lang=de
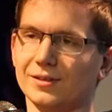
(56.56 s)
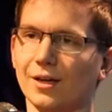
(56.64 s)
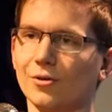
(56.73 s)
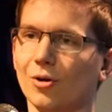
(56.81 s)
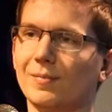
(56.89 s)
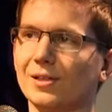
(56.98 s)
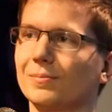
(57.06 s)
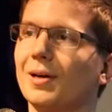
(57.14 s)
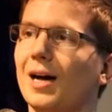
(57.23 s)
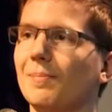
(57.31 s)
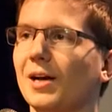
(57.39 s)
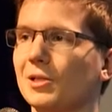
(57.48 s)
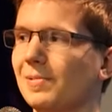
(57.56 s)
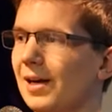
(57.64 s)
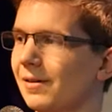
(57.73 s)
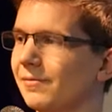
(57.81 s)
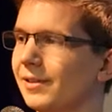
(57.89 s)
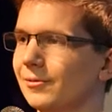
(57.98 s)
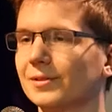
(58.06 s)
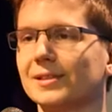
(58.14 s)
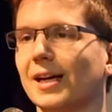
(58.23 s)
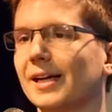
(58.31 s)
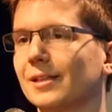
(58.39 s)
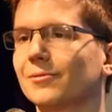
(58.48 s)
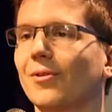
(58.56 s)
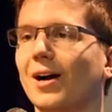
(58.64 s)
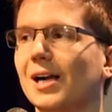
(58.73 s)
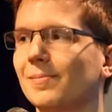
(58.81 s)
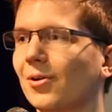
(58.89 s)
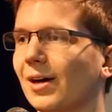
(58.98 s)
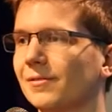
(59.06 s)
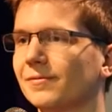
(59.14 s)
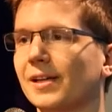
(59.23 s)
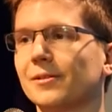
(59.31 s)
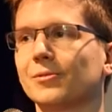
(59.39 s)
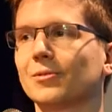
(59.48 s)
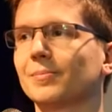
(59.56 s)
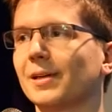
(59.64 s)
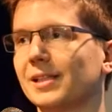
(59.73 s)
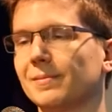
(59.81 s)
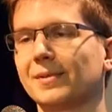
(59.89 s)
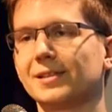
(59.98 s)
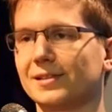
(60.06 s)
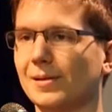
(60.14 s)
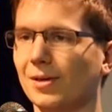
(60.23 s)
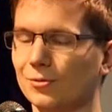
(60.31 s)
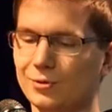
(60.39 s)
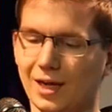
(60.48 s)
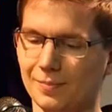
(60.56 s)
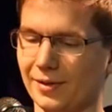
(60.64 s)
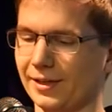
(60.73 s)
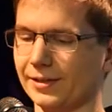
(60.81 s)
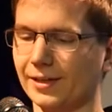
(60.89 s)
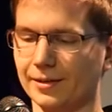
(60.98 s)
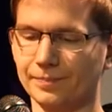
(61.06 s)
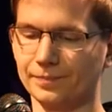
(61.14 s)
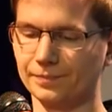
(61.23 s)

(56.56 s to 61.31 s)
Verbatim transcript: dann nochmal so ein paar Beispielanwendungen zeige, vor allem auch Anwendungen, bei denen man sich selber gut einbringen kann.